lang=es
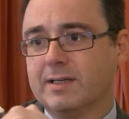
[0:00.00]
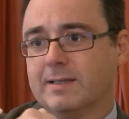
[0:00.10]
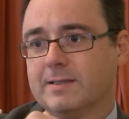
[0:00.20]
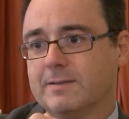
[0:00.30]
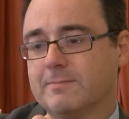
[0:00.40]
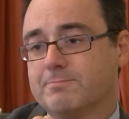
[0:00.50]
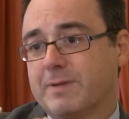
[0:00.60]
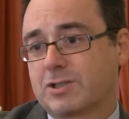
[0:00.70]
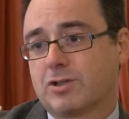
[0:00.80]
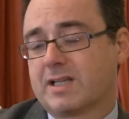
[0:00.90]
eh,
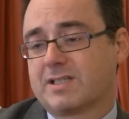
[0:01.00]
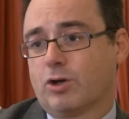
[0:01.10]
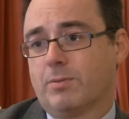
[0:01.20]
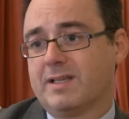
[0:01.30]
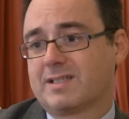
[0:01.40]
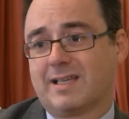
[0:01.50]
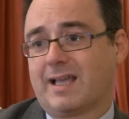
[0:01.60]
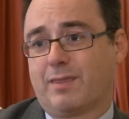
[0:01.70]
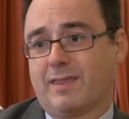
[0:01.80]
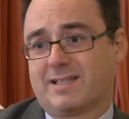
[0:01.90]
personas y jóvenes
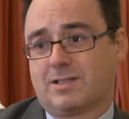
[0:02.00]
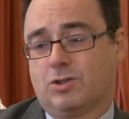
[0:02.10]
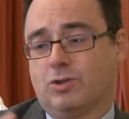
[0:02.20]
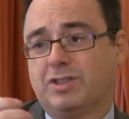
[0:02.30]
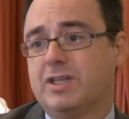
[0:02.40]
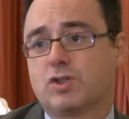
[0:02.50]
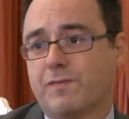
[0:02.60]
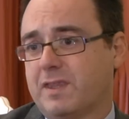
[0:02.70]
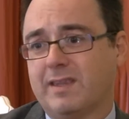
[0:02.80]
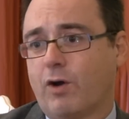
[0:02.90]
que quizás no tienen
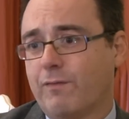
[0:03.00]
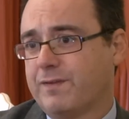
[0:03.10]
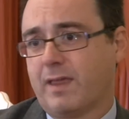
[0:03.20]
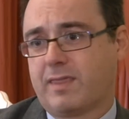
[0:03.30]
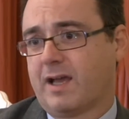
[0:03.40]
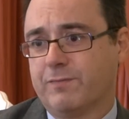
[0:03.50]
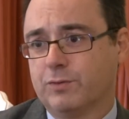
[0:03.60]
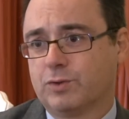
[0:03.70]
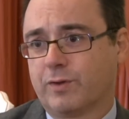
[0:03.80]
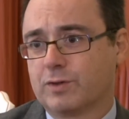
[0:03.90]
suficiente confianza en el
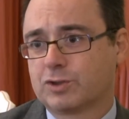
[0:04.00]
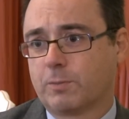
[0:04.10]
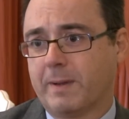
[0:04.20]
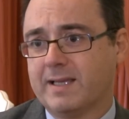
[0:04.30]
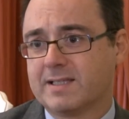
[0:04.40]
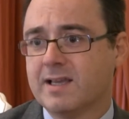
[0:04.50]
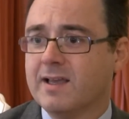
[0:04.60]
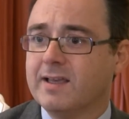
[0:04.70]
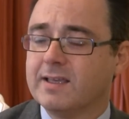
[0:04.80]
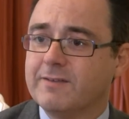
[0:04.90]
futuro de nuestro país
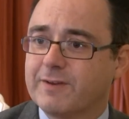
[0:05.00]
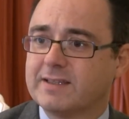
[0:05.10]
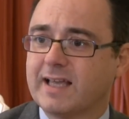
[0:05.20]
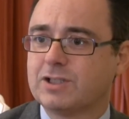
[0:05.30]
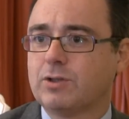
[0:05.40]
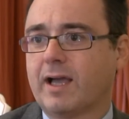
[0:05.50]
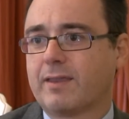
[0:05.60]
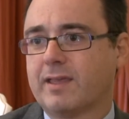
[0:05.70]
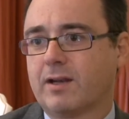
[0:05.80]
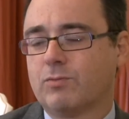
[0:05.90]
y frente a esto hay
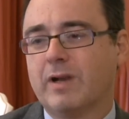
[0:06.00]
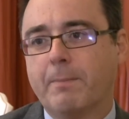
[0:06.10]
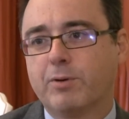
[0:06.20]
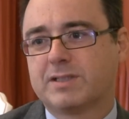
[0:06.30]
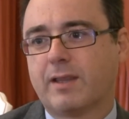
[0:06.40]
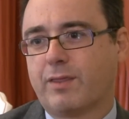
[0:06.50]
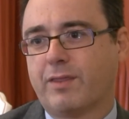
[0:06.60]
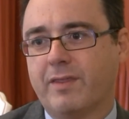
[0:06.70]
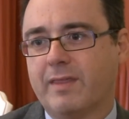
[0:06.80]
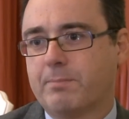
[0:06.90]
que hacer una apuesta
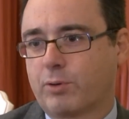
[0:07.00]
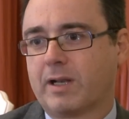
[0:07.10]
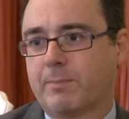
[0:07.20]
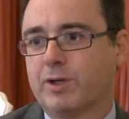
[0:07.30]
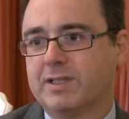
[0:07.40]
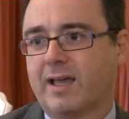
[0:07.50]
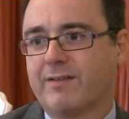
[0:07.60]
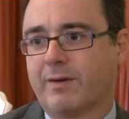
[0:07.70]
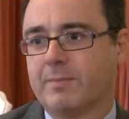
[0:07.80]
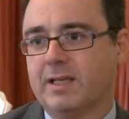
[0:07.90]
decidida por la política
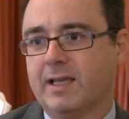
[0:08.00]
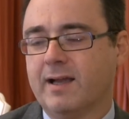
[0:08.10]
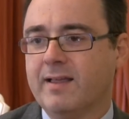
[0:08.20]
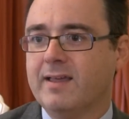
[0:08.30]
de familia.